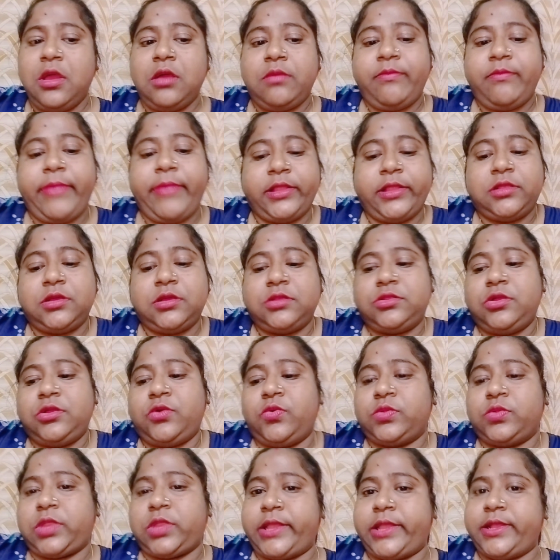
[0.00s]
ভাই দয়ে তুই
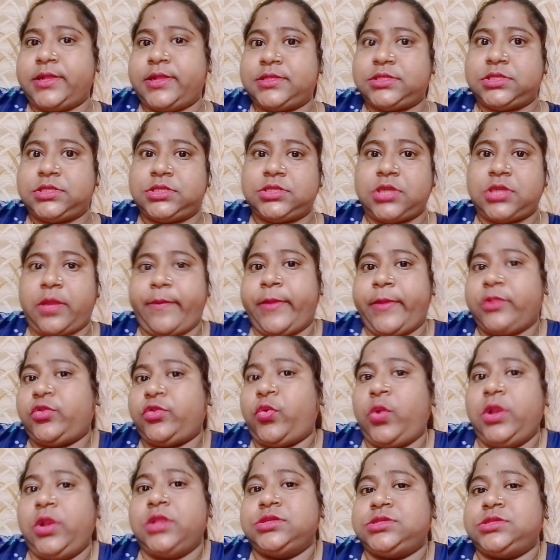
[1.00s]
কোথায় যাচ্ছিস আমরা
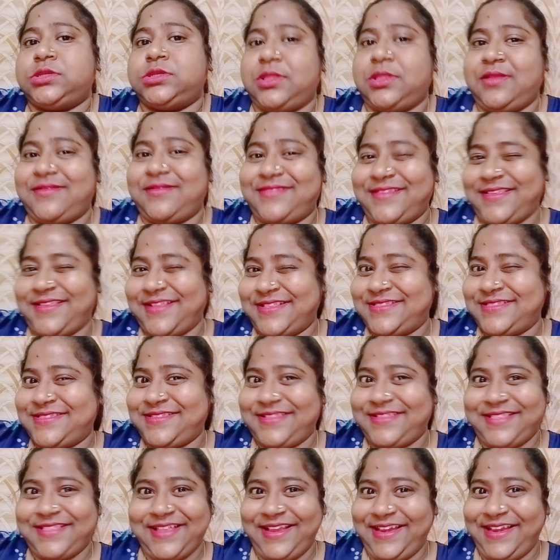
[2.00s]
থোড়ি না সেটা দেখতে যাচ্ছি
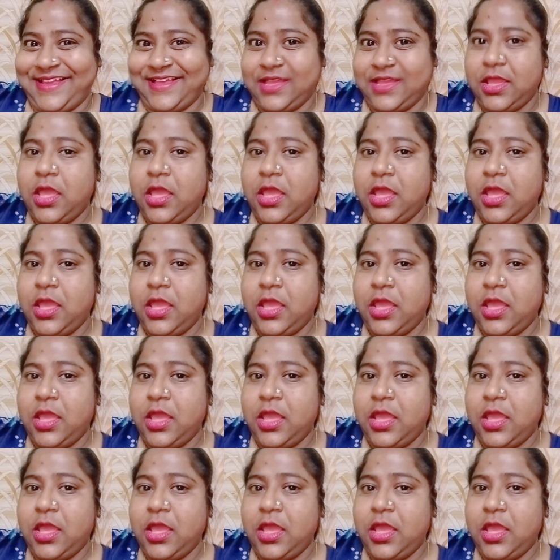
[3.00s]
তাই না